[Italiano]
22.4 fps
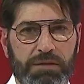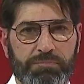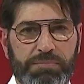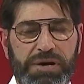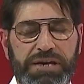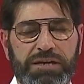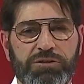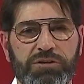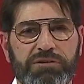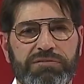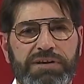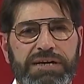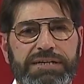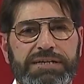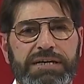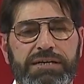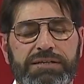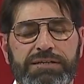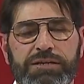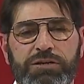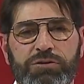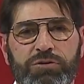Ben ritrovati,
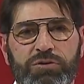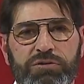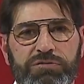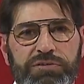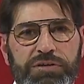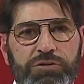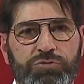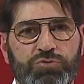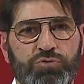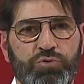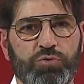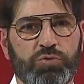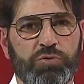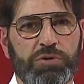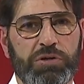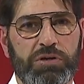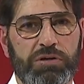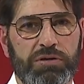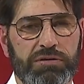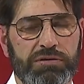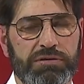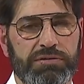articolo
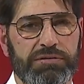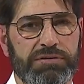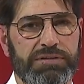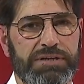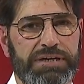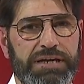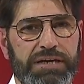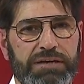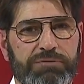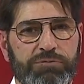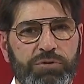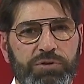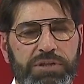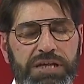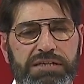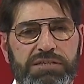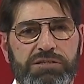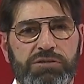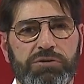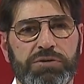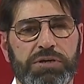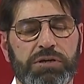21, le
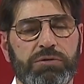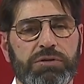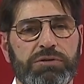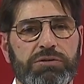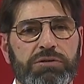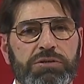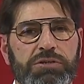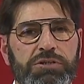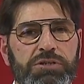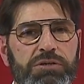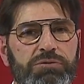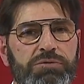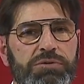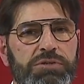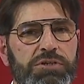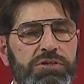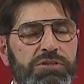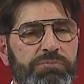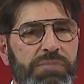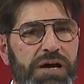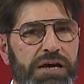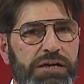votazioni il 14 e
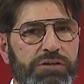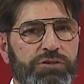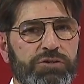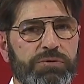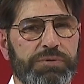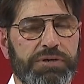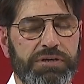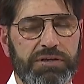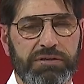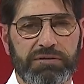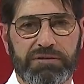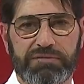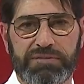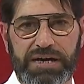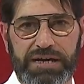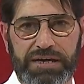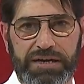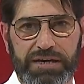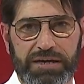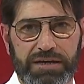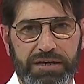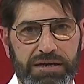15 maggio per
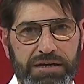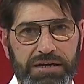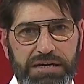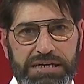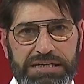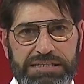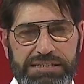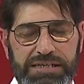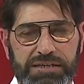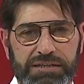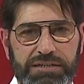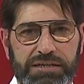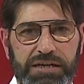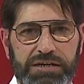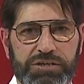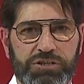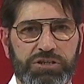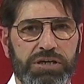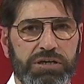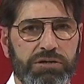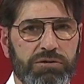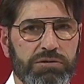rinnovare
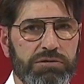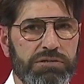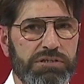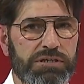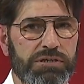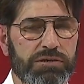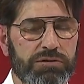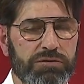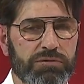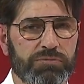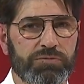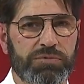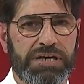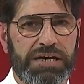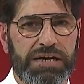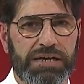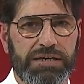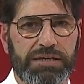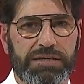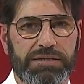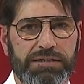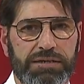sindaci e consiglio
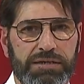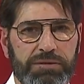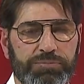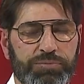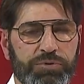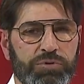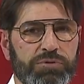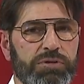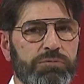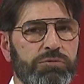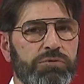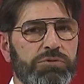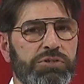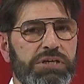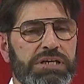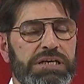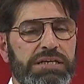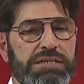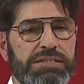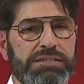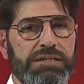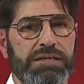comunale di Ponte
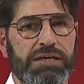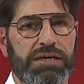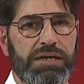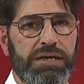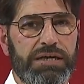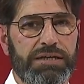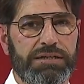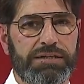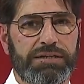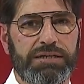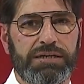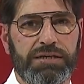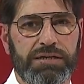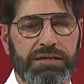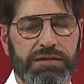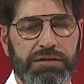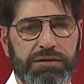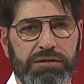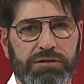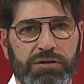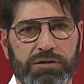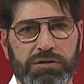Bugianese e
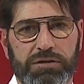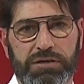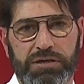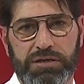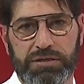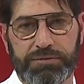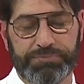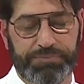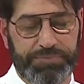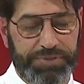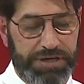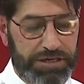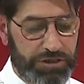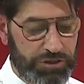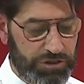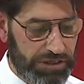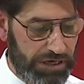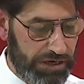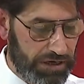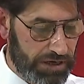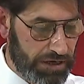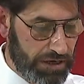di eh,
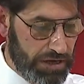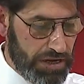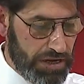Pescia.